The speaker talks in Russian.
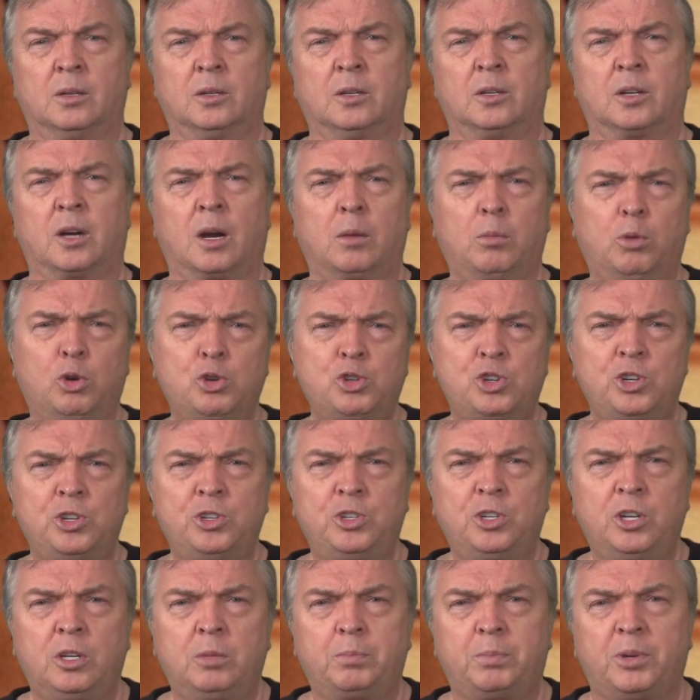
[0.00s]
Рабочий
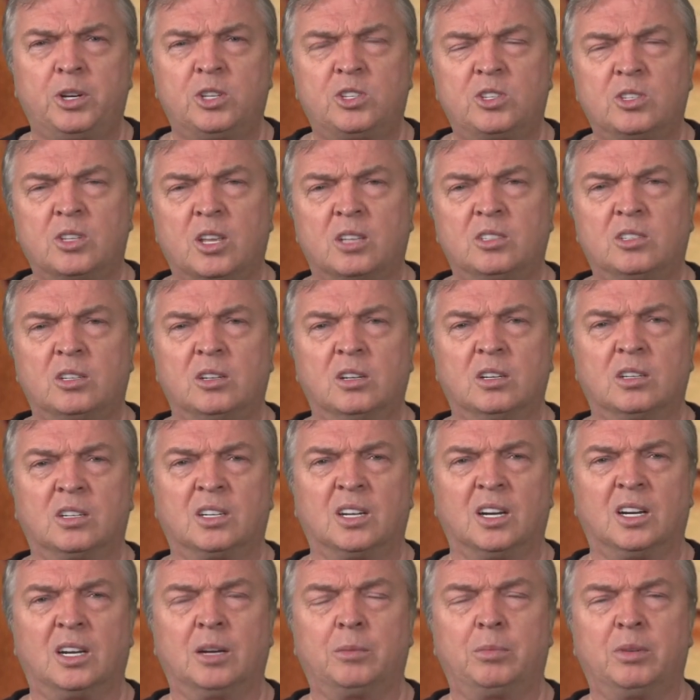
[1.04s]
день председателя
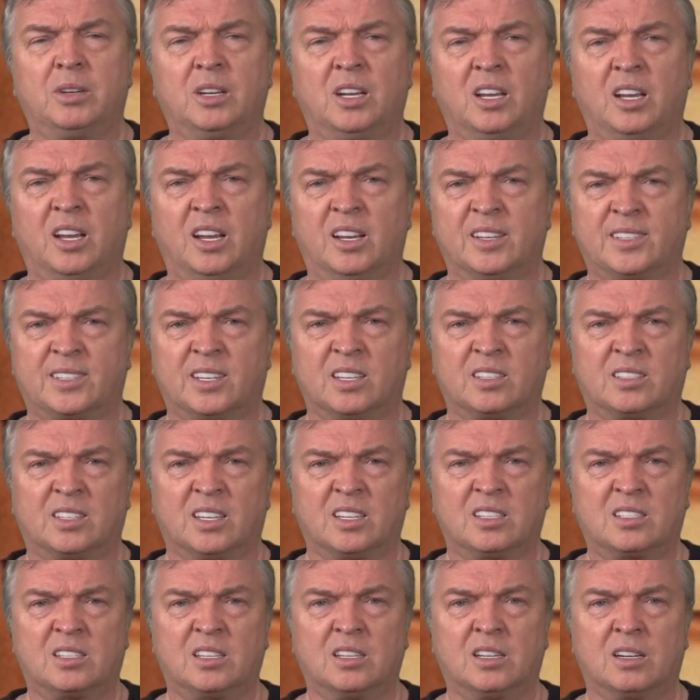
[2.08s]
КГБ
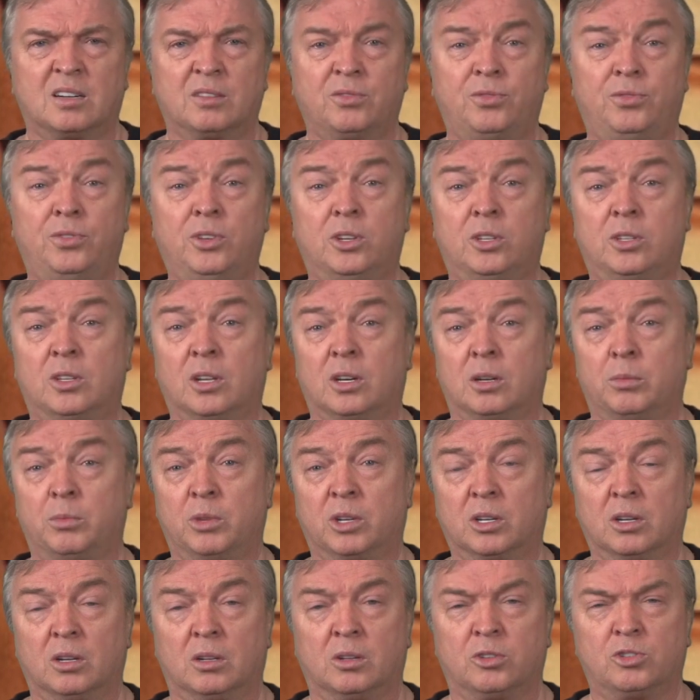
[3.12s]
СССР Виктора
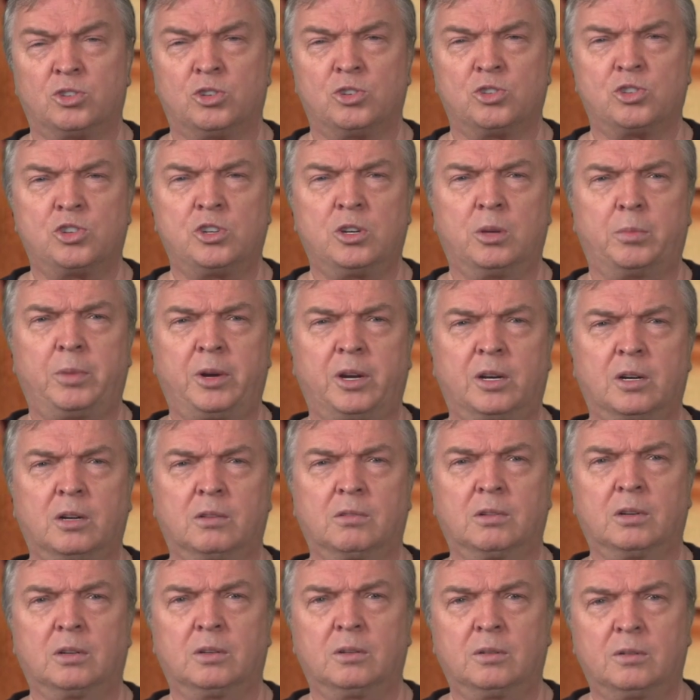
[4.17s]
Михайловича
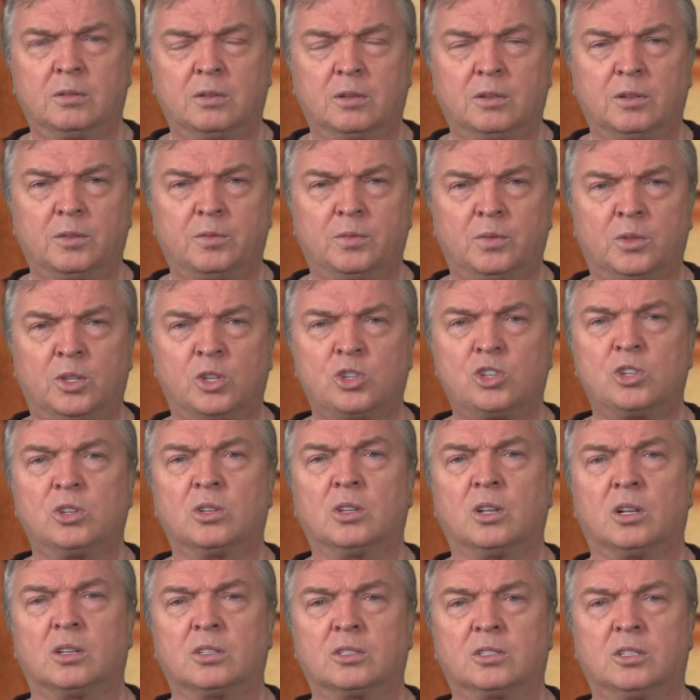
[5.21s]
Чебрикова
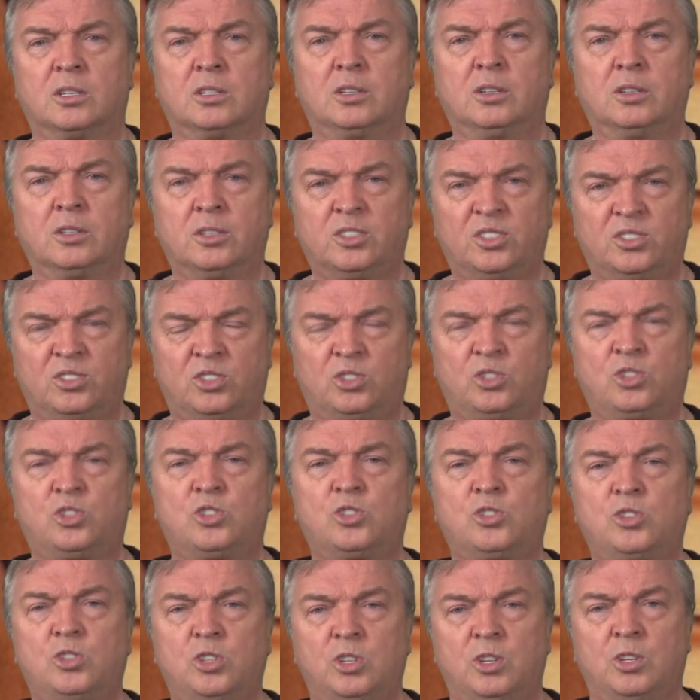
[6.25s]
начинался с
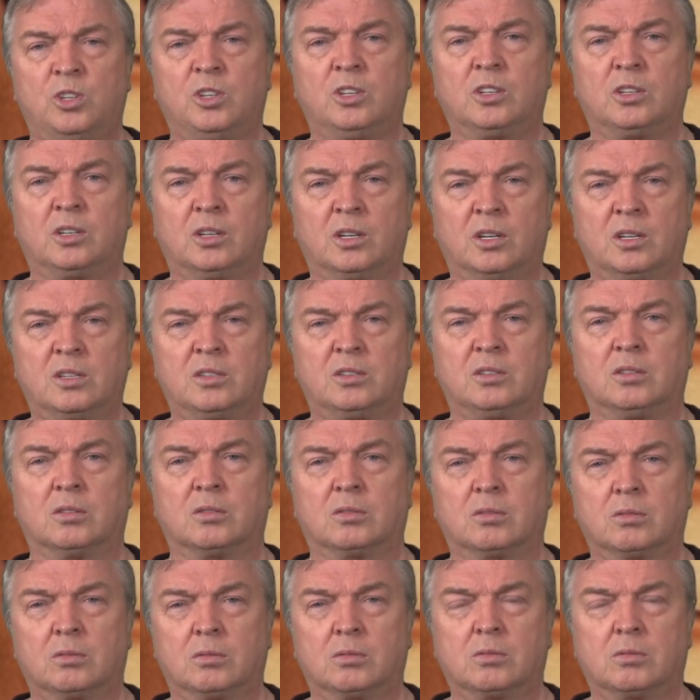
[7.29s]
чтения газет.